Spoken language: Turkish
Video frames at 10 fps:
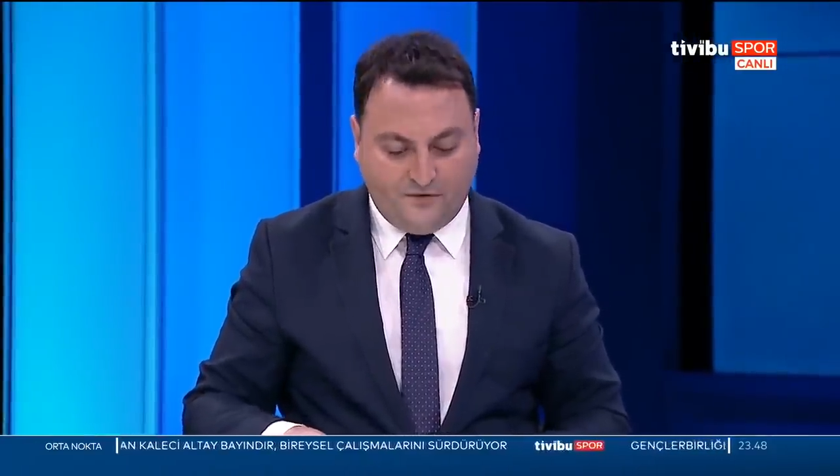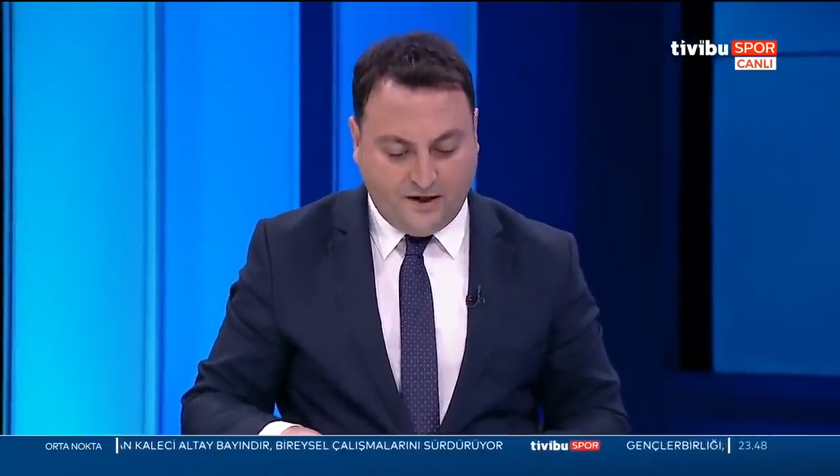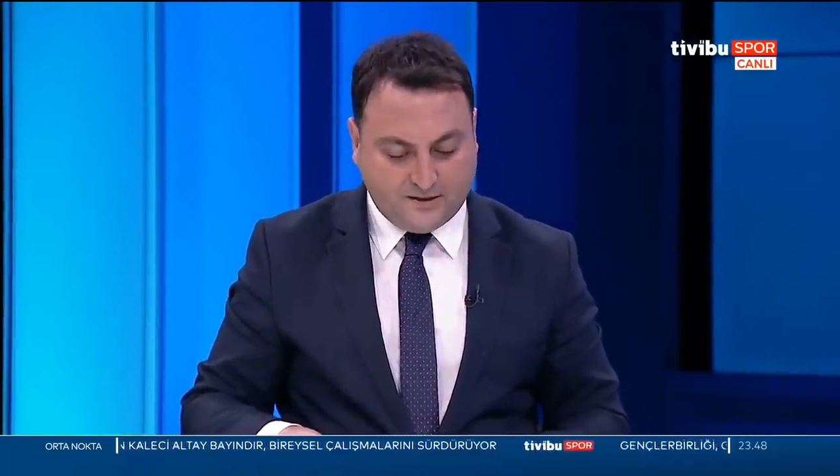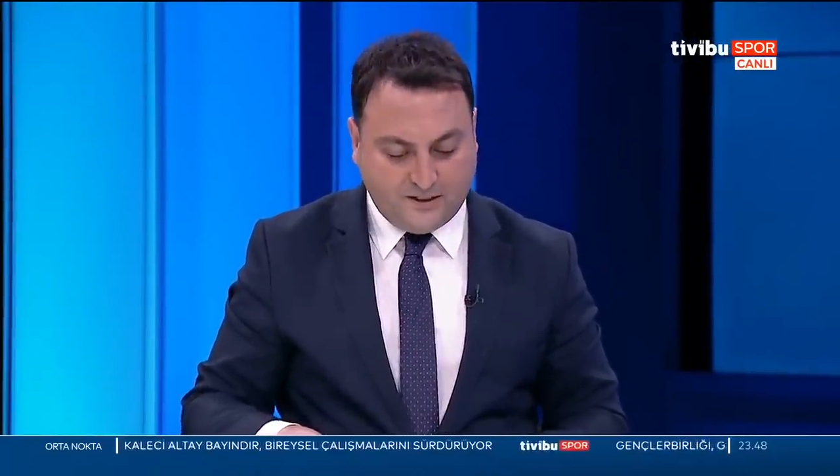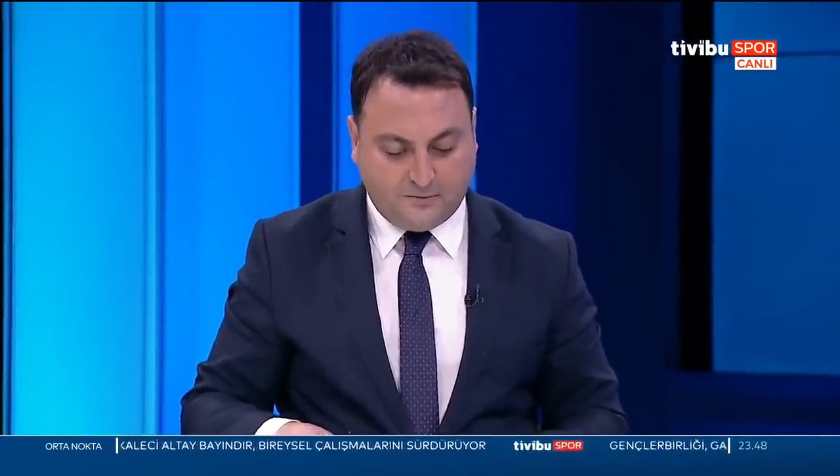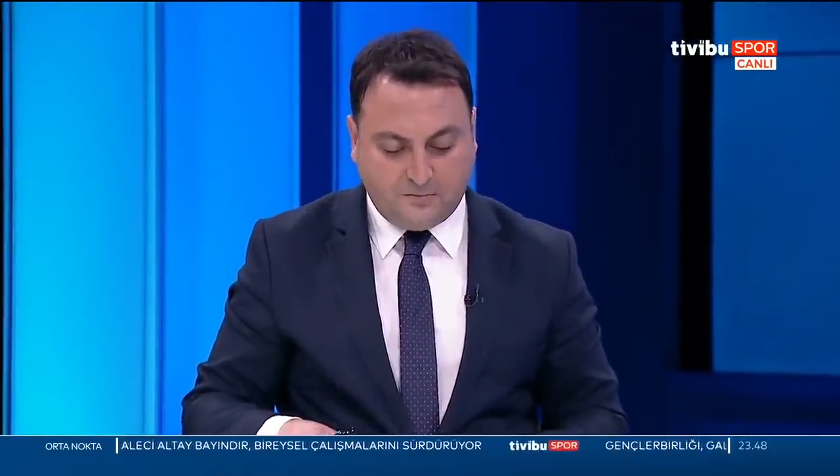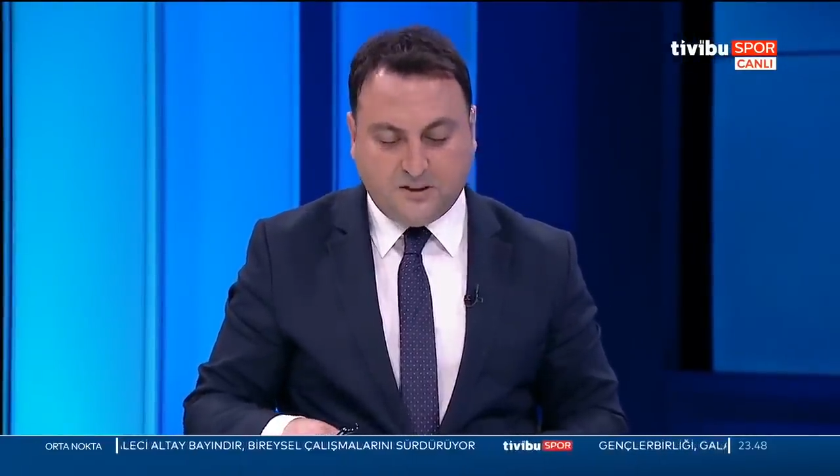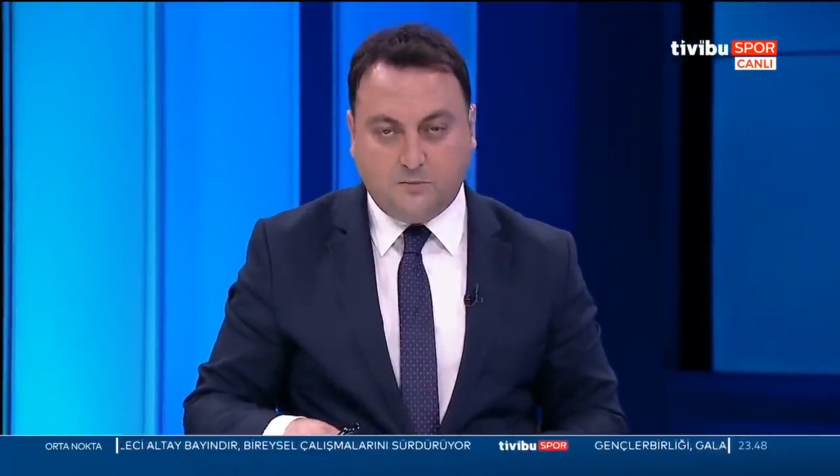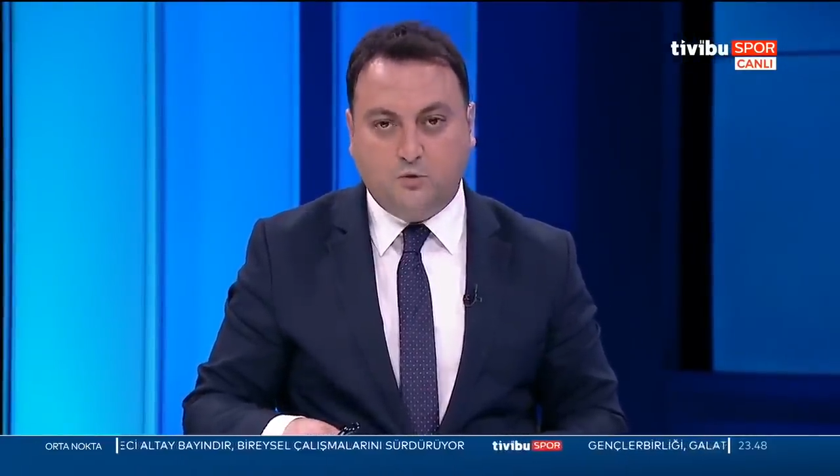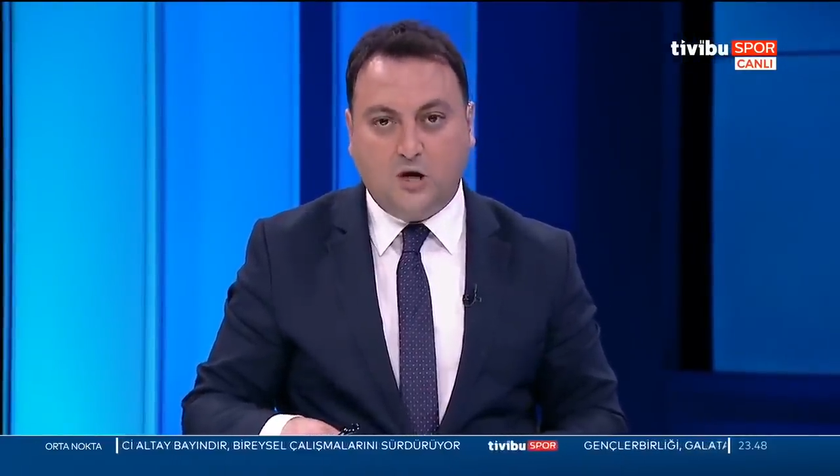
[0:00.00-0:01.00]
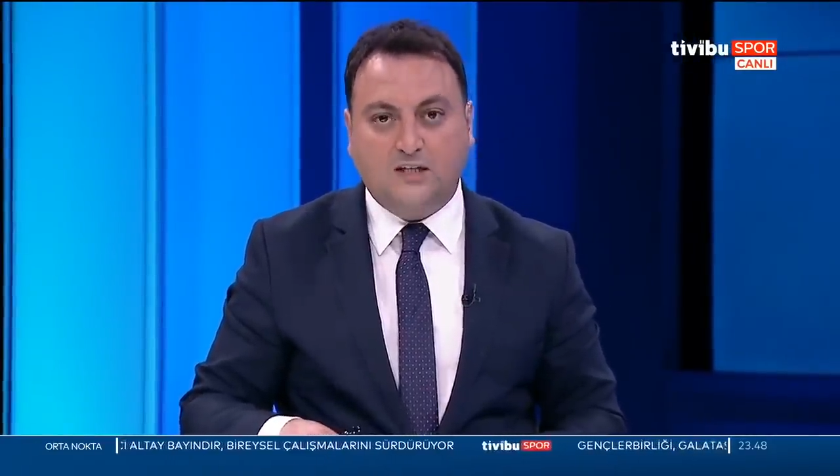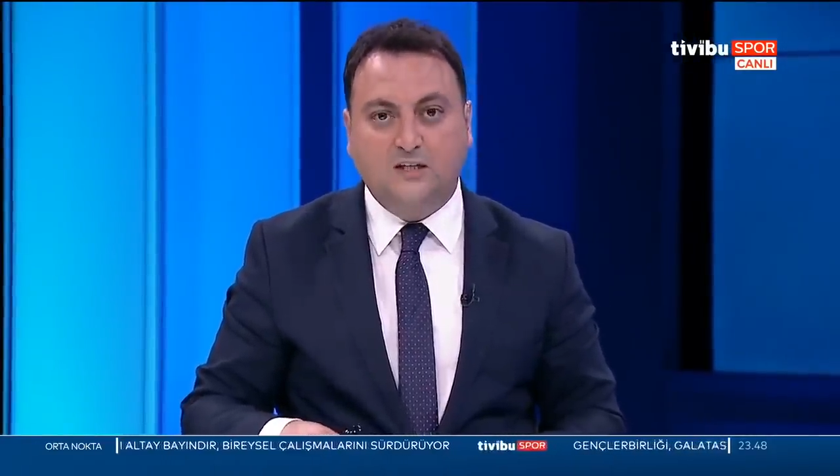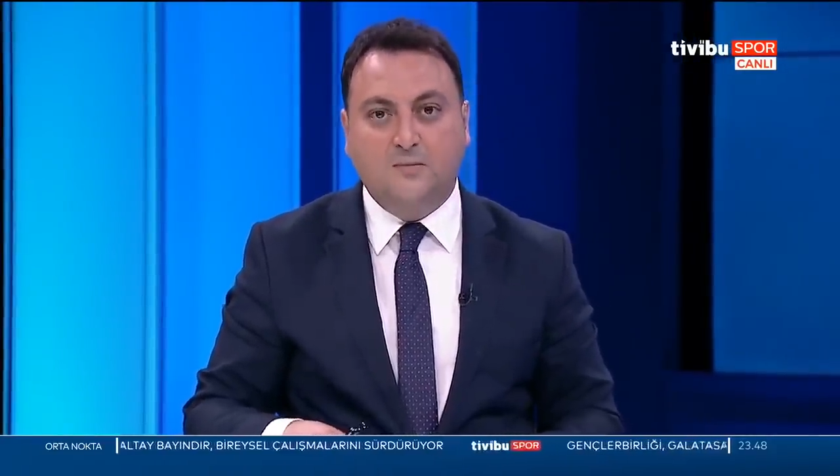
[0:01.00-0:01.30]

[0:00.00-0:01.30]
Fransa Lig 1'de Burak